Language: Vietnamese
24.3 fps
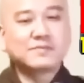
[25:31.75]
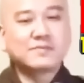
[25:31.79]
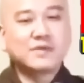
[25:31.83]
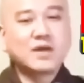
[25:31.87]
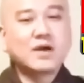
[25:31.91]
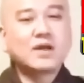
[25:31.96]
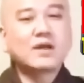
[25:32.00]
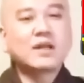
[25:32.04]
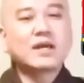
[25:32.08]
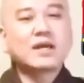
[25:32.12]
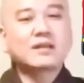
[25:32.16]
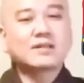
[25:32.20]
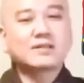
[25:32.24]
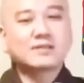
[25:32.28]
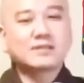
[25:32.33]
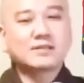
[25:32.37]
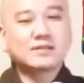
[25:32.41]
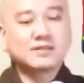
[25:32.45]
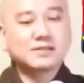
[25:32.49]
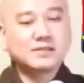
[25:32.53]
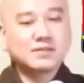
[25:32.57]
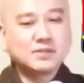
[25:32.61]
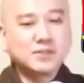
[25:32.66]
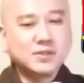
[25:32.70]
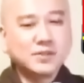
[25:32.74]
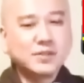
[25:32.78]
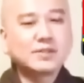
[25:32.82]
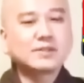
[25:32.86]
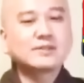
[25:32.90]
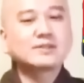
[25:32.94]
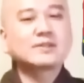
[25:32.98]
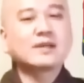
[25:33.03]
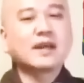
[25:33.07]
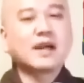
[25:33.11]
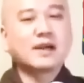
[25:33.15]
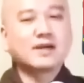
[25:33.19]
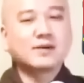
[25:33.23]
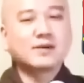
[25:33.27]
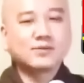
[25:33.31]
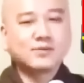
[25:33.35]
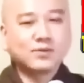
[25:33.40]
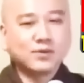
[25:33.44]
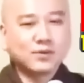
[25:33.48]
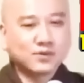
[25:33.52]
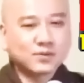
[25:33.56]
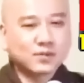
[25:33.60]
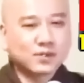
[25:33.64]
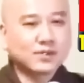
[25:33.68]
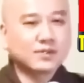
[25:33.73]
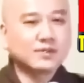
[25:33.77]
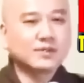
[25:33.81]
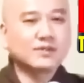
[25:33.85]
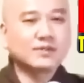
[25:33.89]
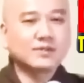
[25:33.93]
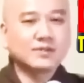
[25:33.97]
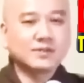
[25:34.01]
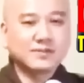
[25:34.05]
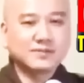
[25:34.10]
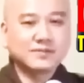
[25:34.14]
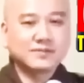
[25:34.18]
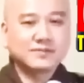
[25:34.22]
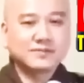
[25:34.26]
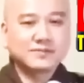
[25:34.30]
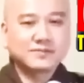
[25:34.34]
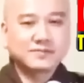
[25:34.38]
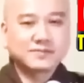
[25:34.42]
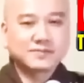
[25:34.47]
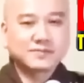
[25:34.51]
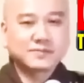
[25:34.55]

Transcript: có những cái ý kiến bất đồng, dị biệt,